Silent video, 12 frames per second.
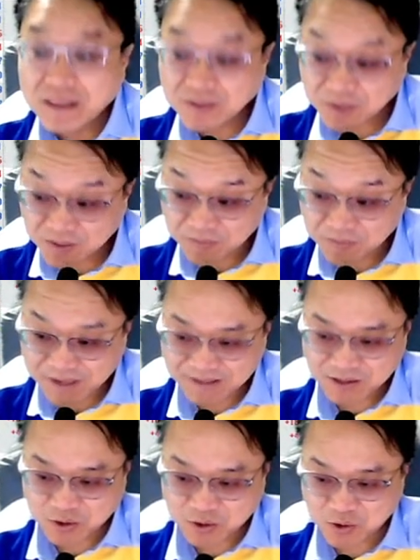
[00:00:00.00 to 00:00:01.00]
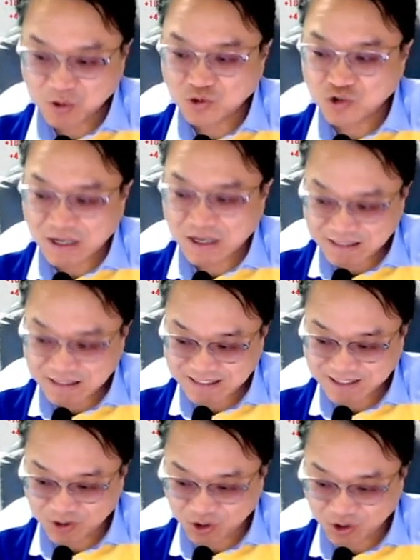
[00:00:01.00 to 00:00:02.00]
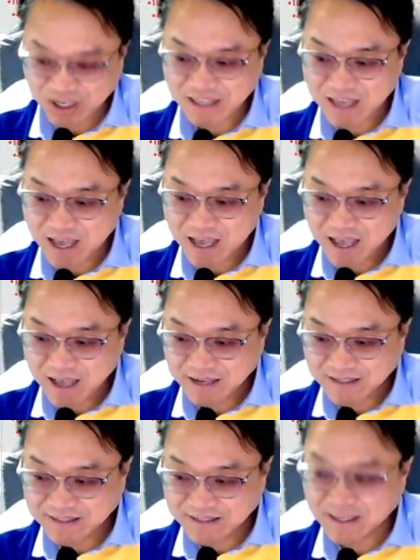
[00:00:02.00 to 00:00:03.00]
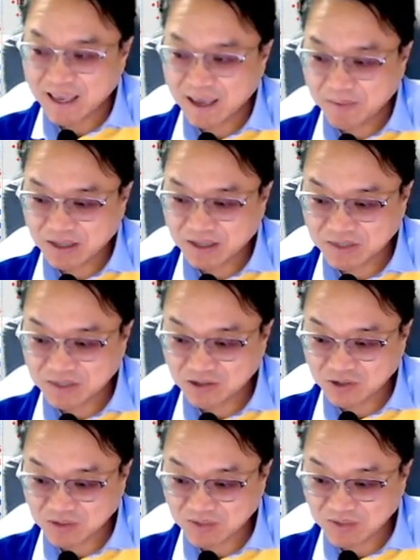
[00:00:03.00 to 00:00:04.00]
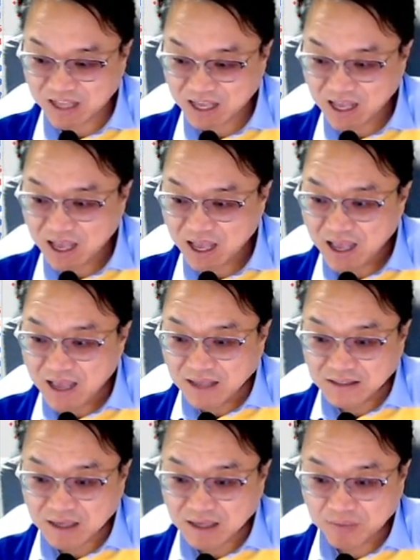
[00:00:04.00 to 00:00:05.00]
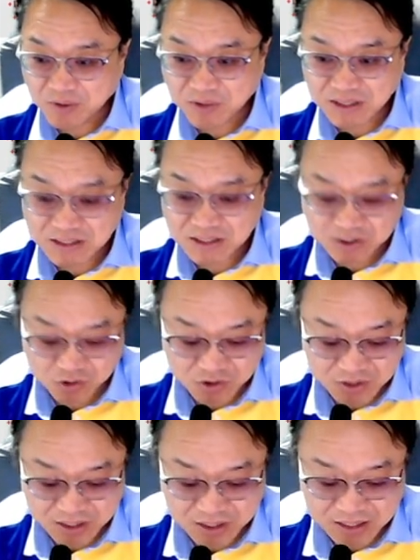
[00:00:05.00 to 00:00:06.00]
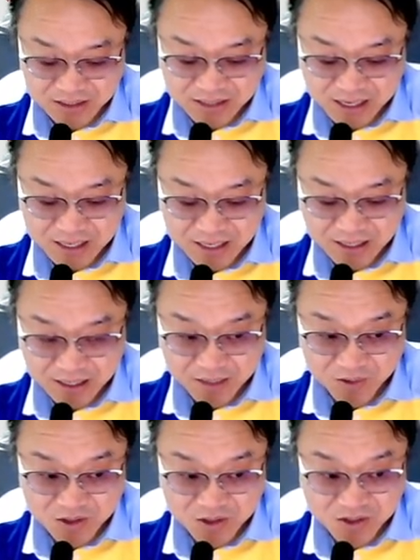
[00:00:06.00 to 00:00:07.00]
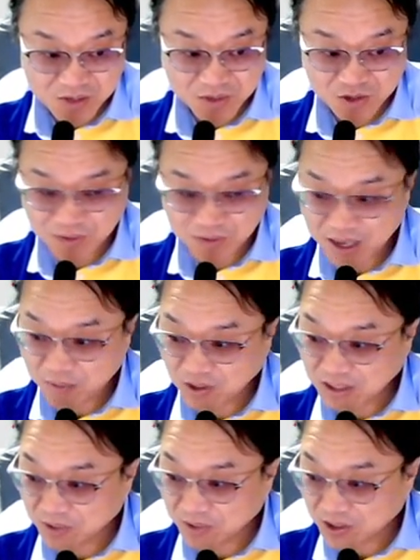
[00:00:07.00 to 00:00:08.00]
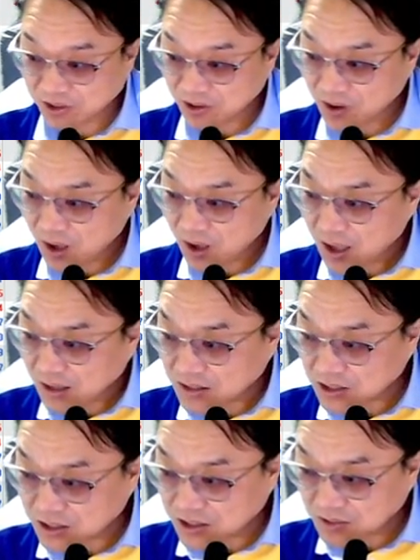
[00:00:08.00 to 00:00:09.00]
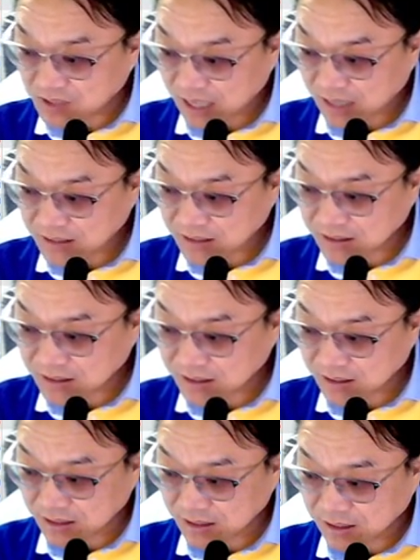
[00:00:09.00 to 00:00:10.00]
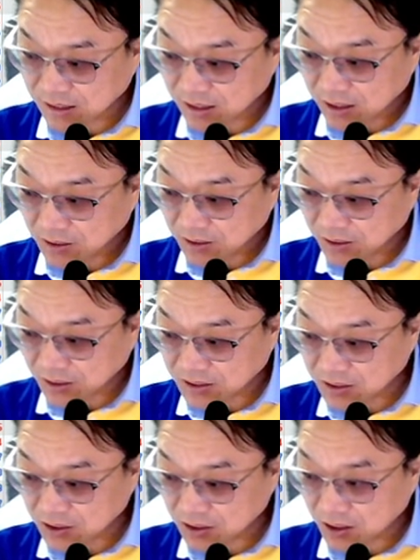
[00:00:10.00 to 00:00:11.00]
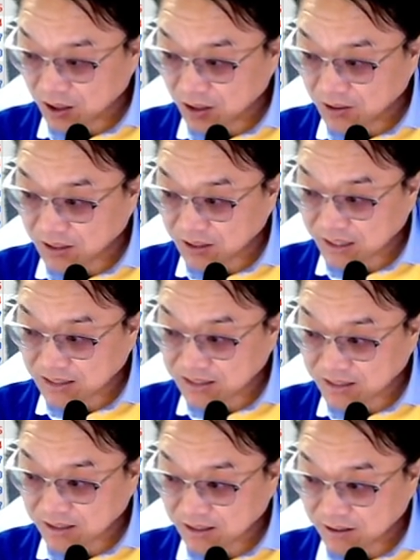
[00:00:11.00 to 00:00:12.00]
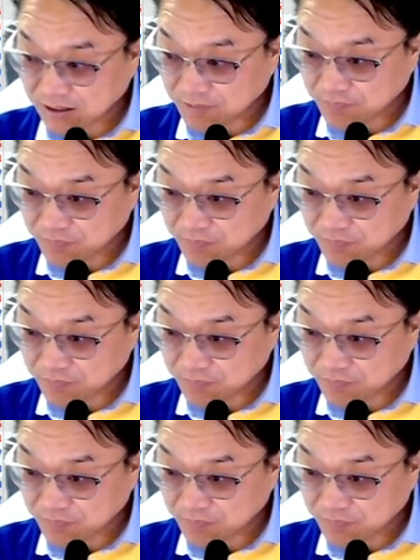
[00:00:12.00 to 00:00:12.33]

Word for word: 받으면 받을수록 추가 상승이 용이하다. 그렇게 말씀드릴 수 있습니다. 자, 피보나치 조정대에 대해서 간략하게 먼저 설명을 좀 해보자면요. 지금 상승을 여기서 어, 여기까지